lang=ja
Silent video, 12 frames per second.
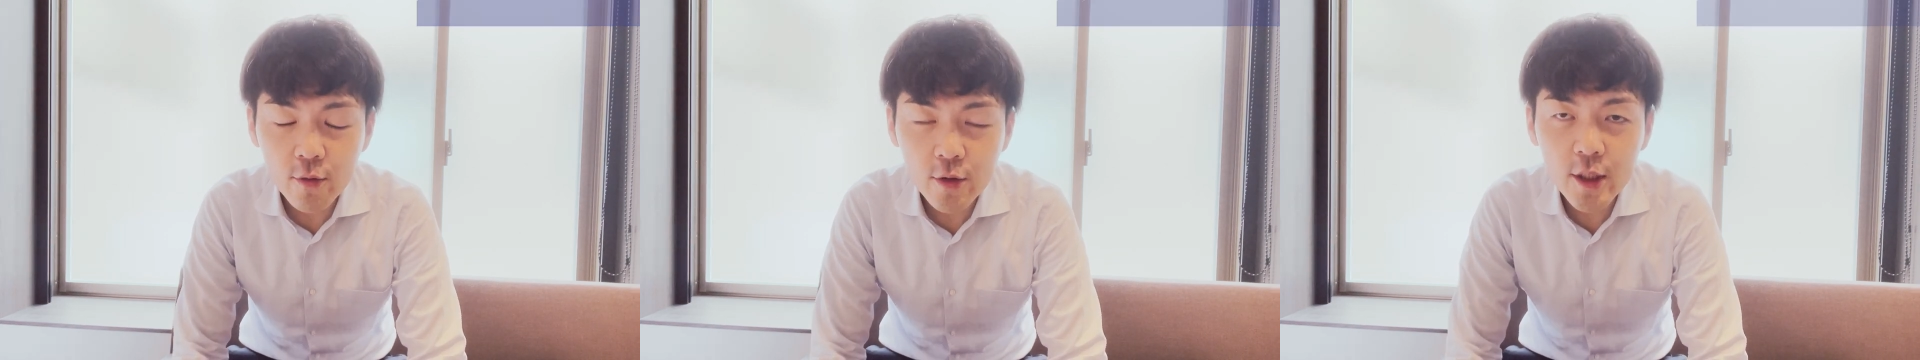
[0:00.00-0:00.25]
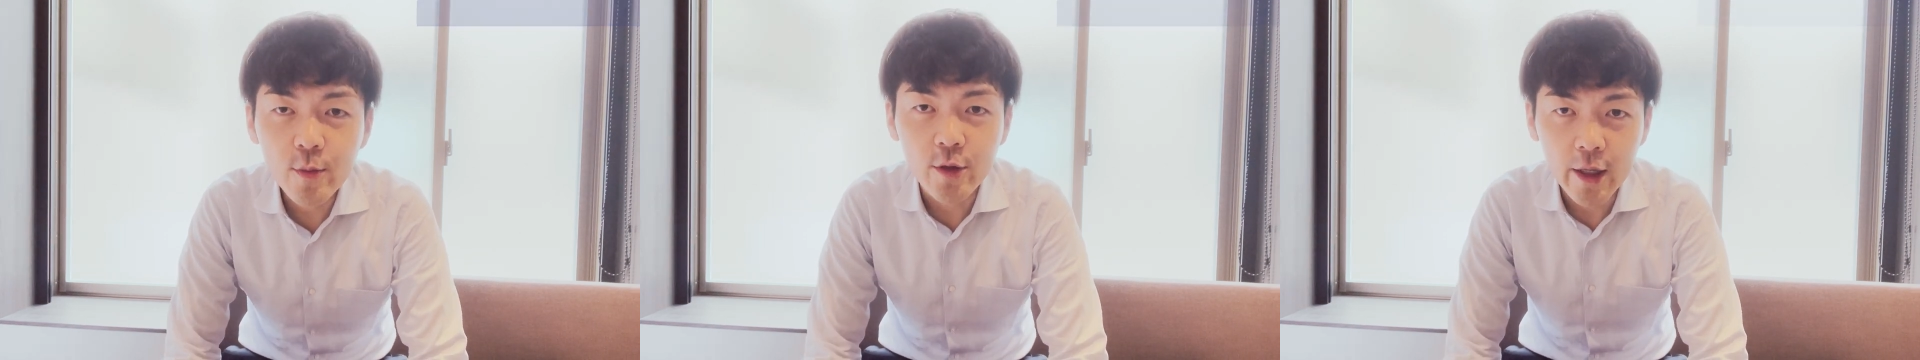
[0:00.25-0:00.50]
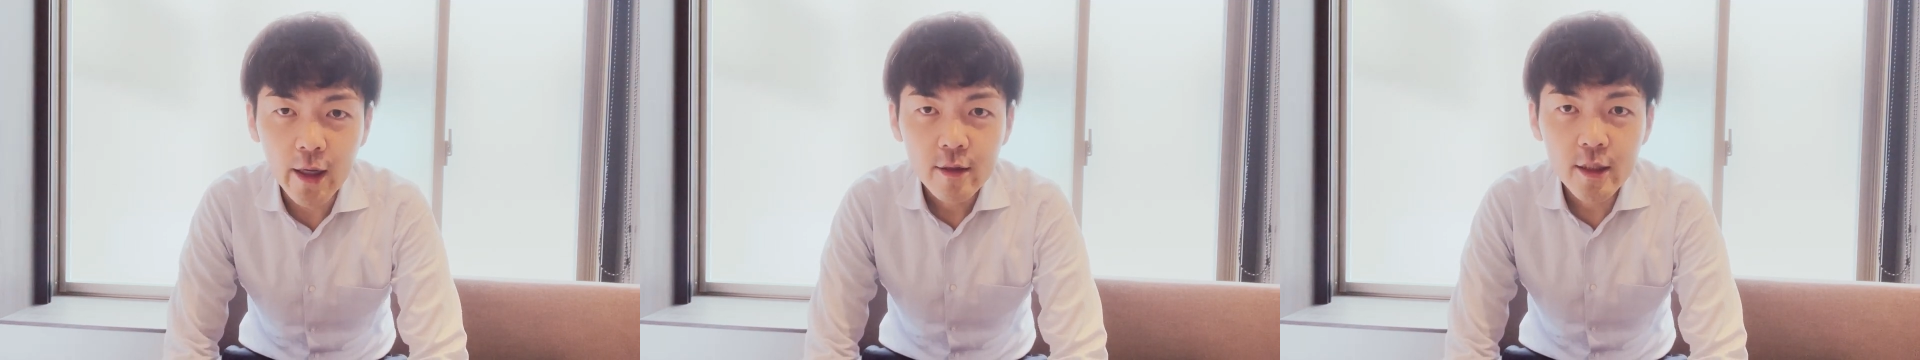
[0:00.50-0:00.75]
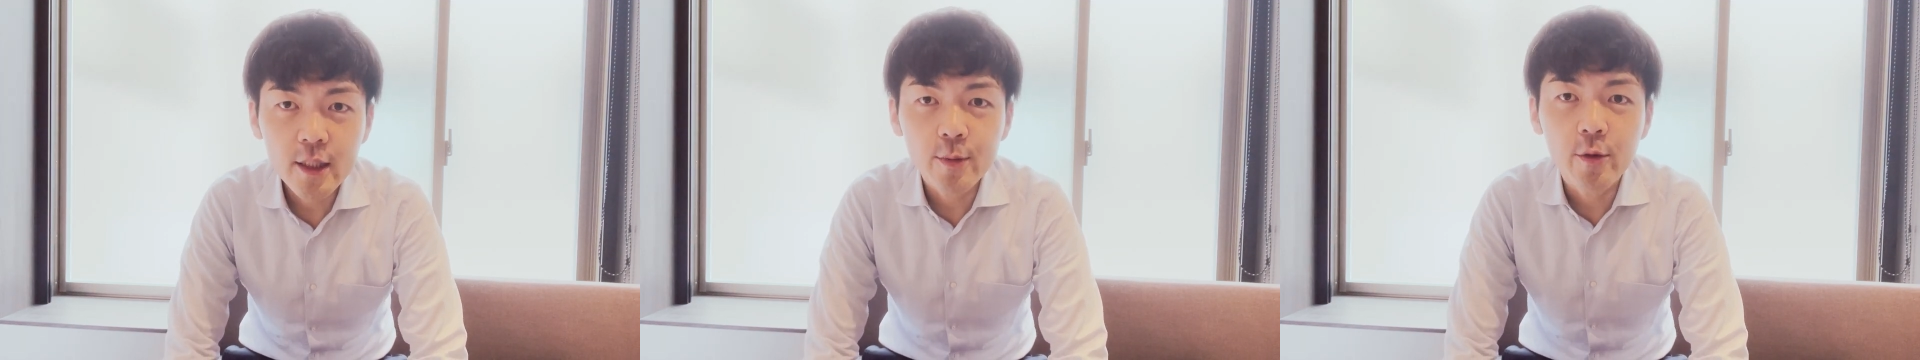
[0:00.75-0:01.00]
この日もね、
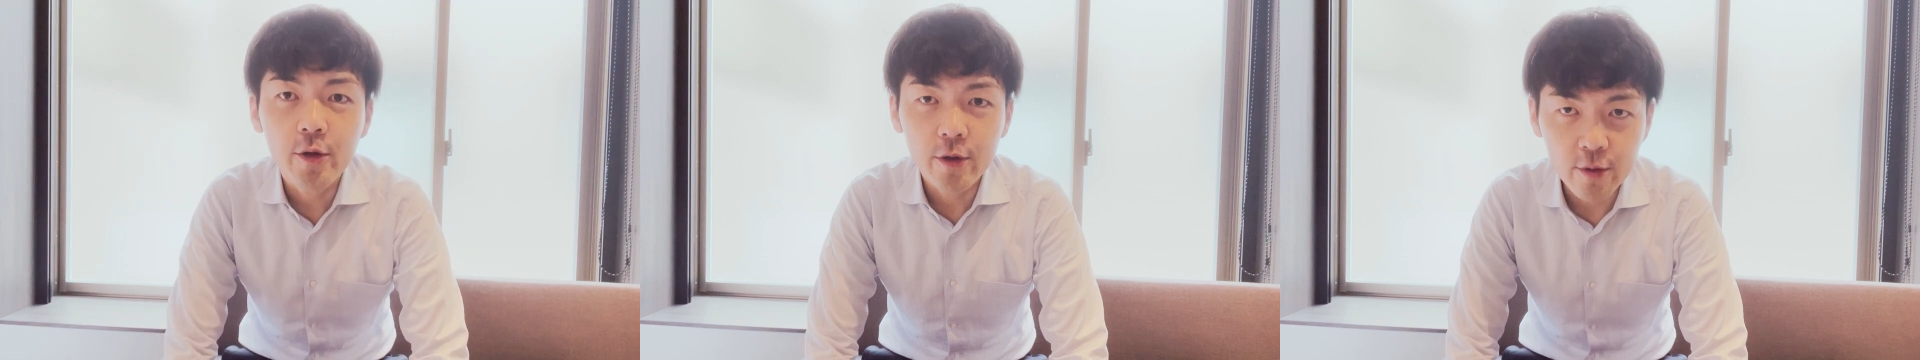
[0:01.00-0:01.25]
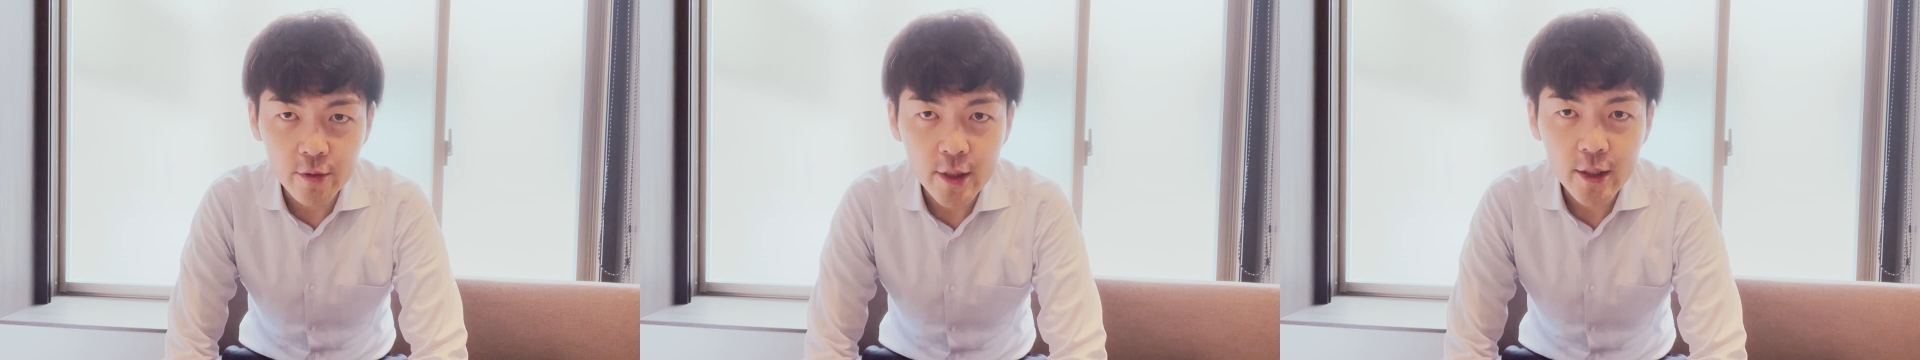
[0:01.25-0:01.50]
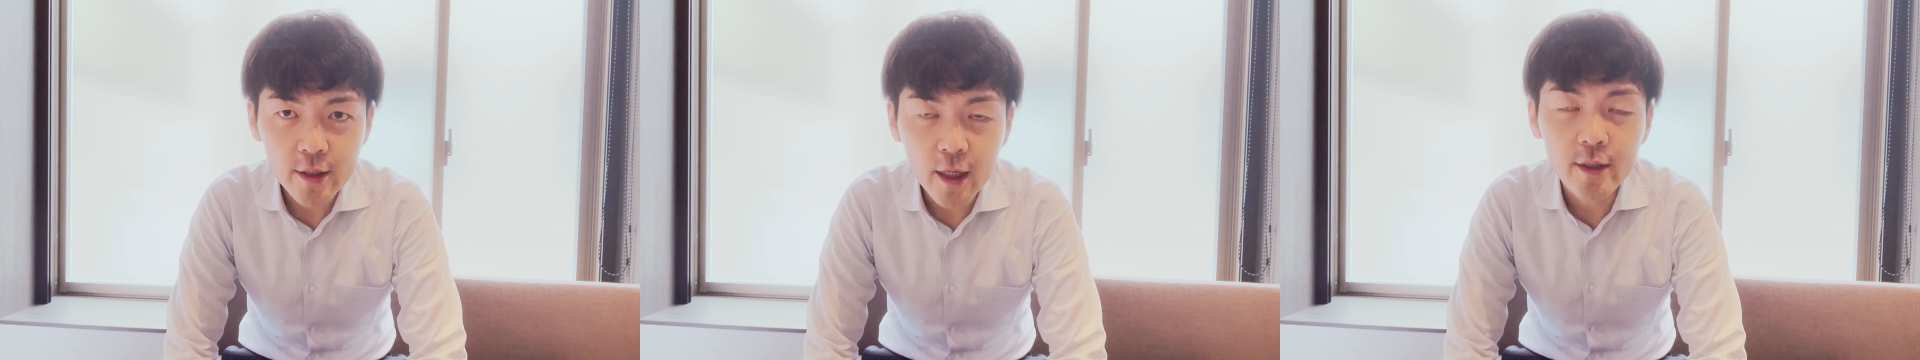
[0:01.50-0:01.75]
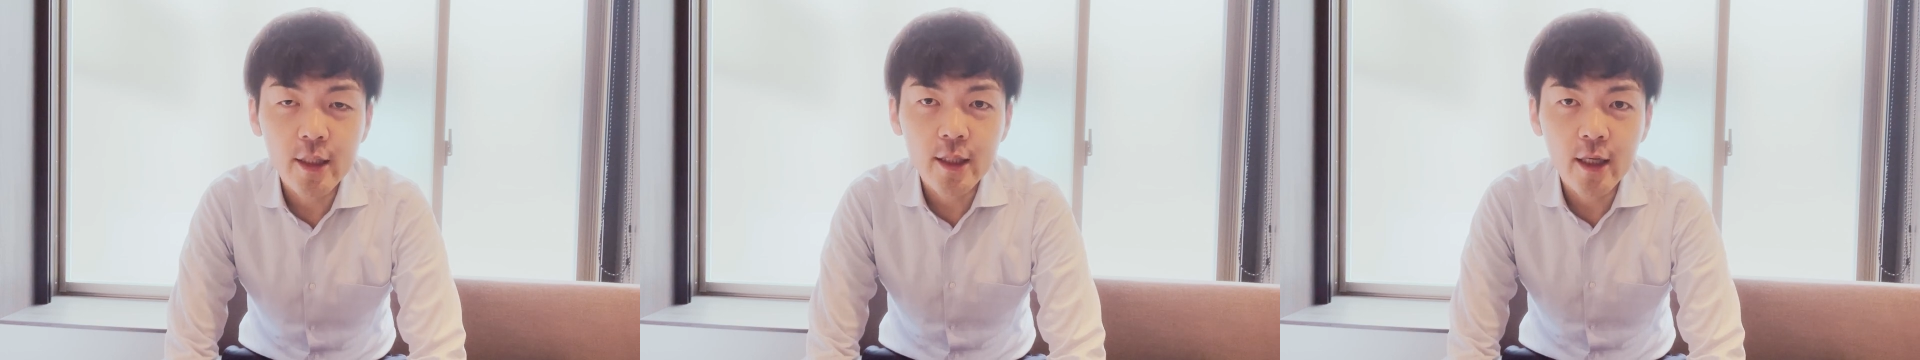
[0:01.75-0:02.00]
いつものように
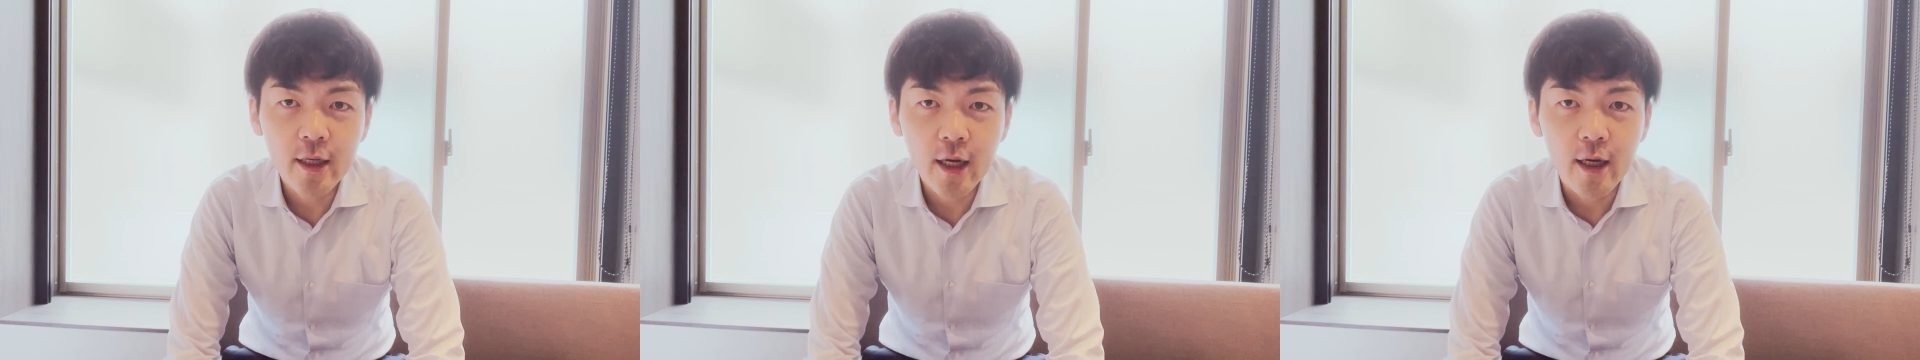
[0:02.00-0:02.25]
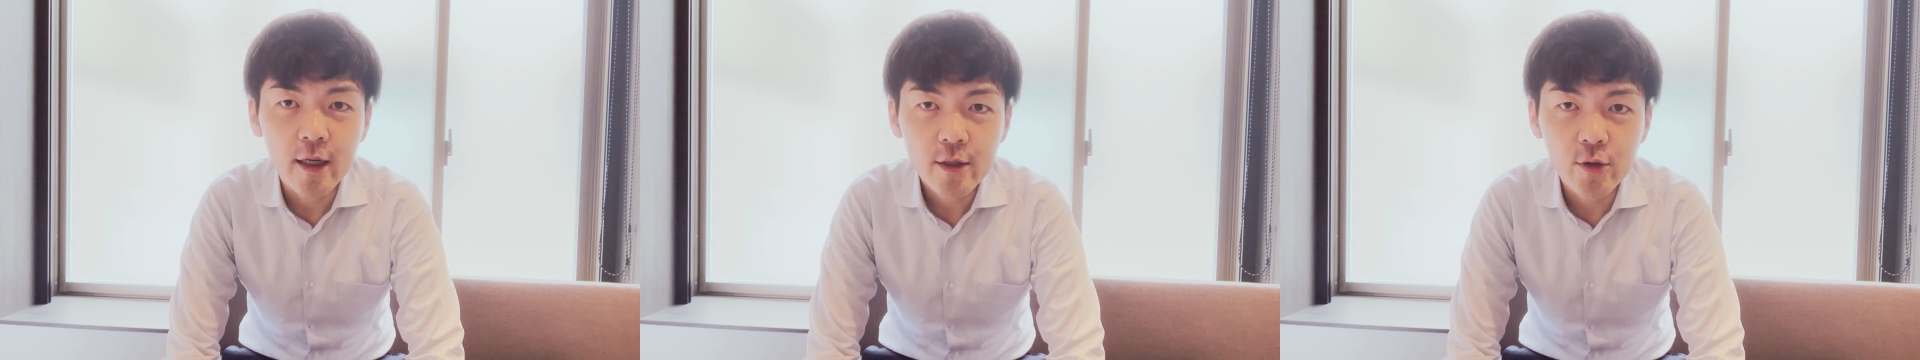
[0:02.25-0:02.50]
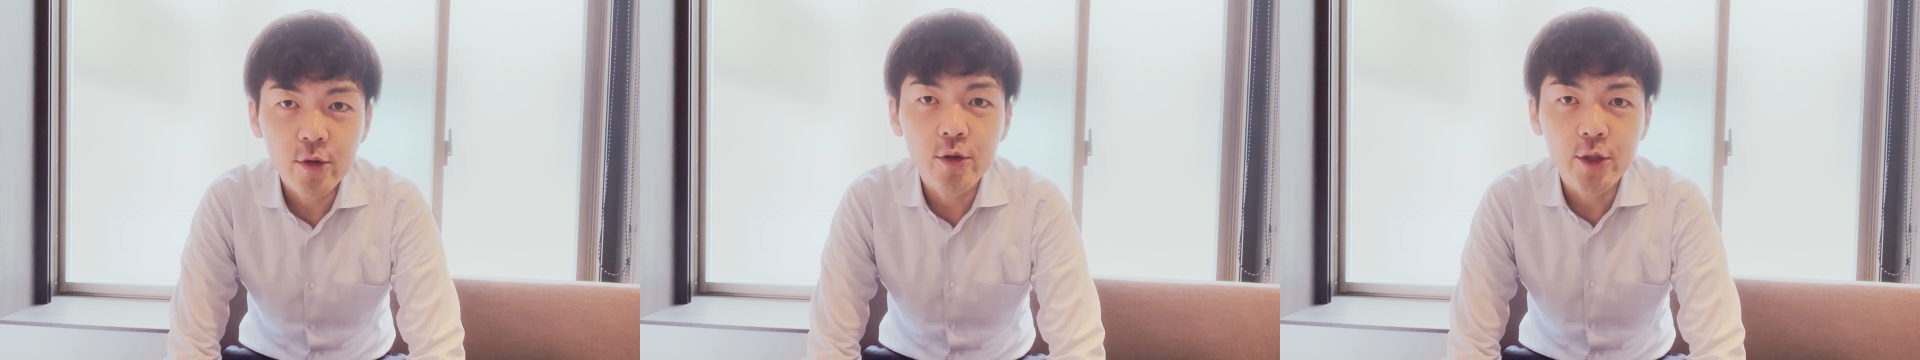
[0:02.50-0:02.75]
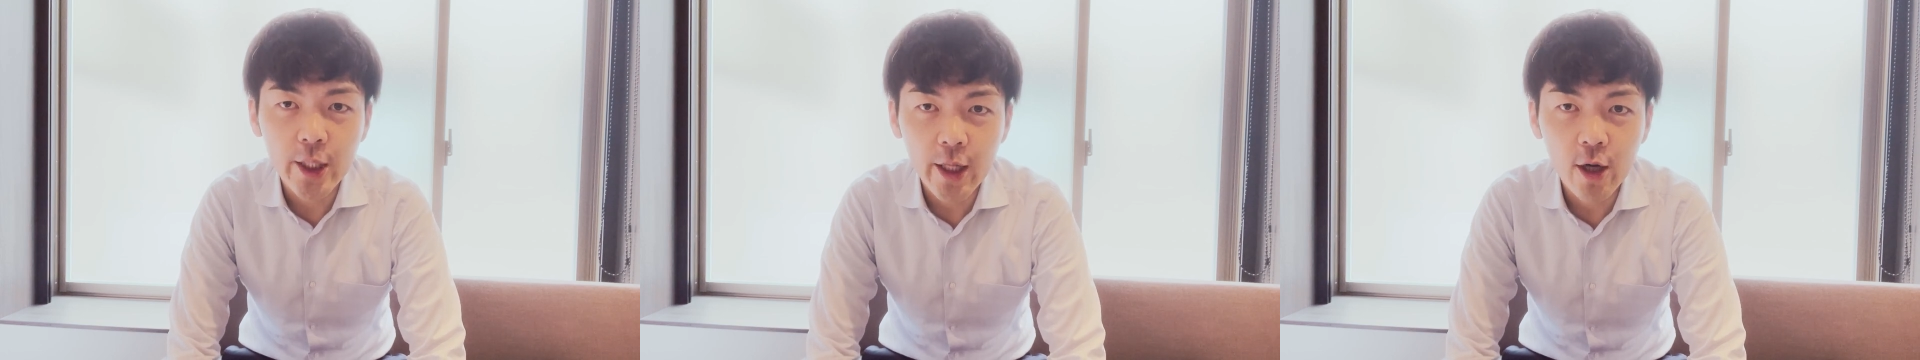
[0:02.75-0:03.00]
患者さんが救
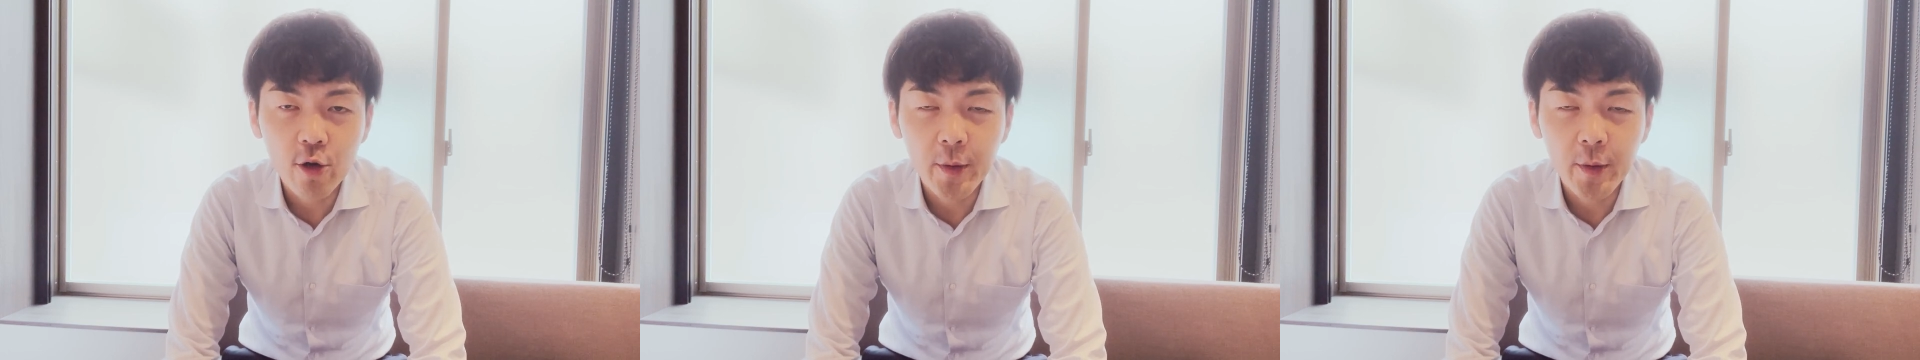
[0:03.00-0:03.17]
急車で